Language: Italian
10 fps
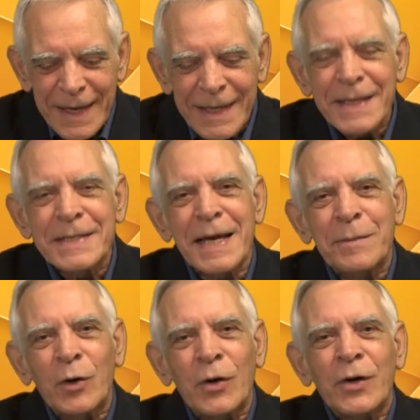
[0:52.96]

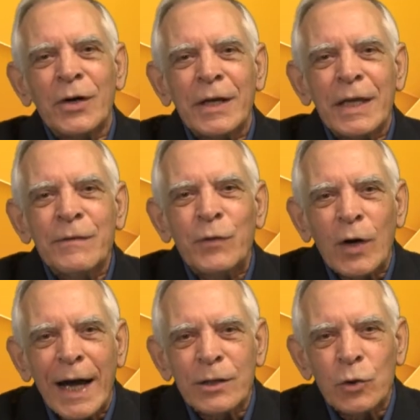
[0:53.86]
Iniziamo
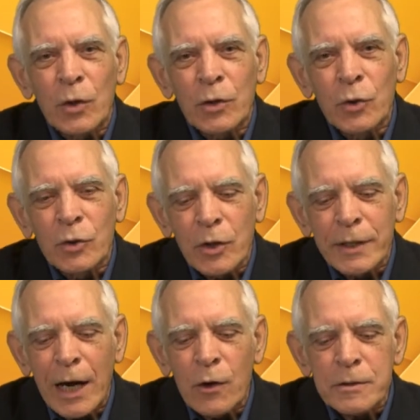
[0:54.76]
invocando il dono
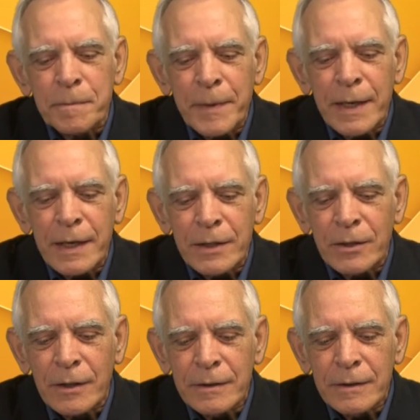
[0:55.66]
dello
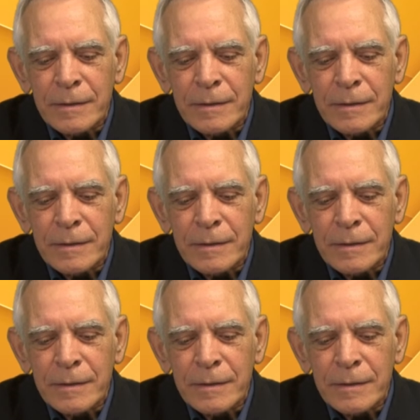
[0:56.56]
Spirito